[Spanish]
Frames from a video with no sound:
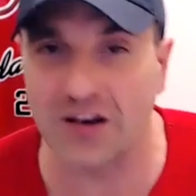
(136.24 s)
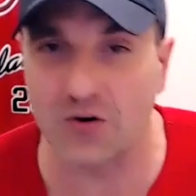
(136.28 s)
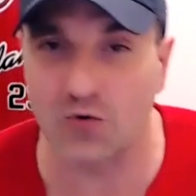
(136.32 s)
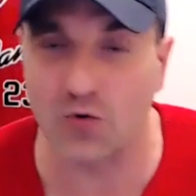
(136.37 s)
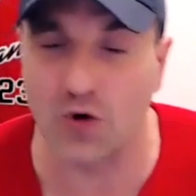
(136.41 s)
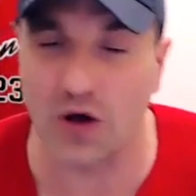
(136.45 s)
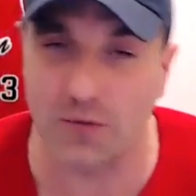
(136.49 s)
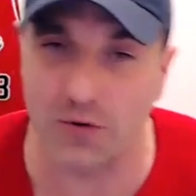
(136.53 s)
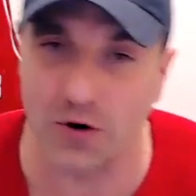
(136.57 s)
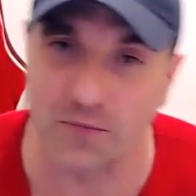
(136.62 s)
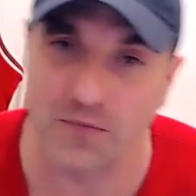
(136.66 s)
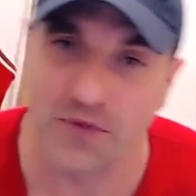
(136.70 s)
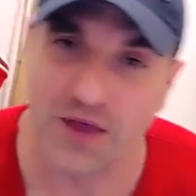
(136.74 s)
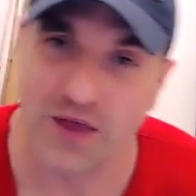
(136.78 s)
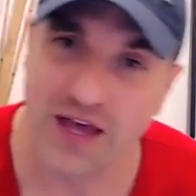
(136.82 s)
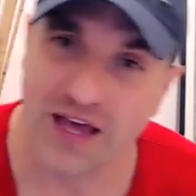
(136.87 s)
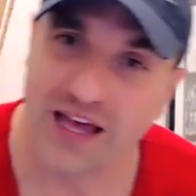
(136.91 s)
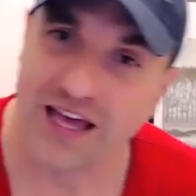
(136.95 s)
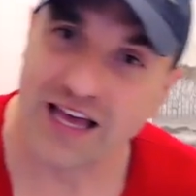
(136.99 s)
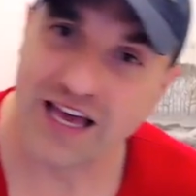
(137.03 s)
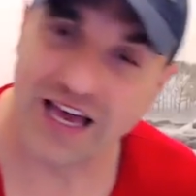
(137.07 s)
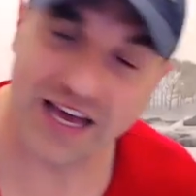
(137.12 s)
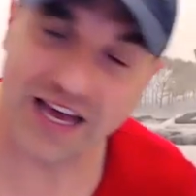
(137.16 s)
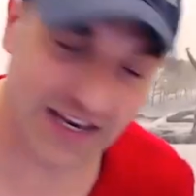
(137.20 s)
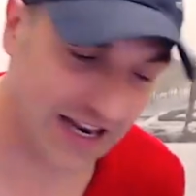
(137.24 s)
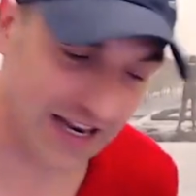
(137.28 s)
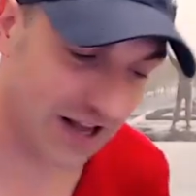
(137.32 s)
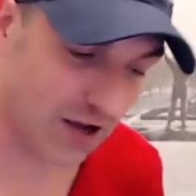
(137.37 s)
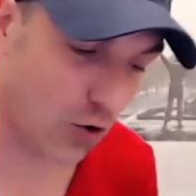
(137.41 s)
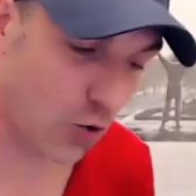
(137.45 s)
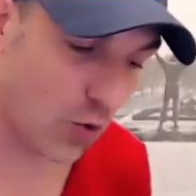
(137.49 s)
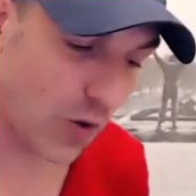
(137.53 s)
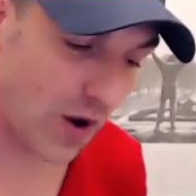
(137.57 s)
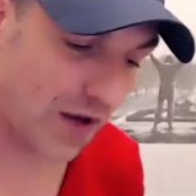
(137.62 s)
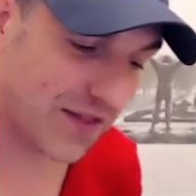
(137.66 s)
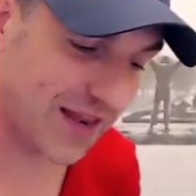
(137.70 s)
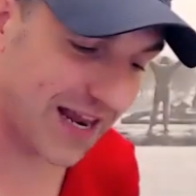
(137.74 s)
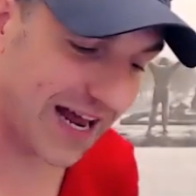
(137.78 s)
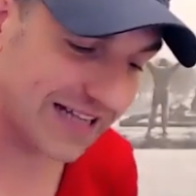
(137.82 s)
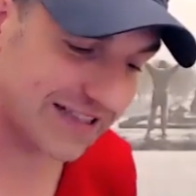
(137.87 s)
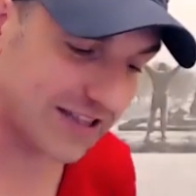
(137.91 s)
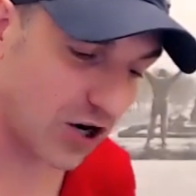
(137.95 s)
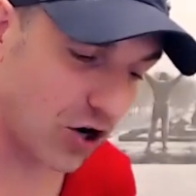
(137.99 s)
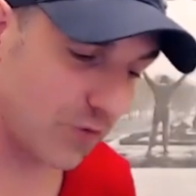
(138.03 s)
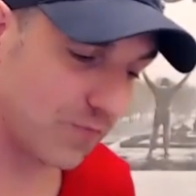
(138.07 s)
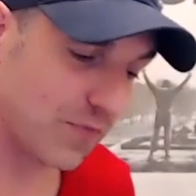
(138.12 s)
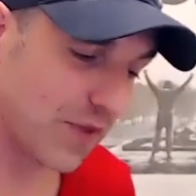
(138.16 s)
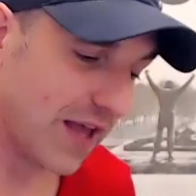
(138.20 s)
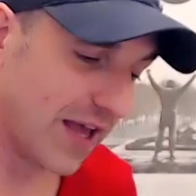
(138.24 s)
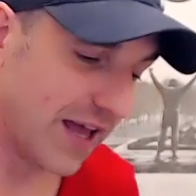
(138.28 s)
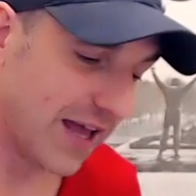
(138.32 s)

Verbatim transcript: de nuevo en el cuadrilátero.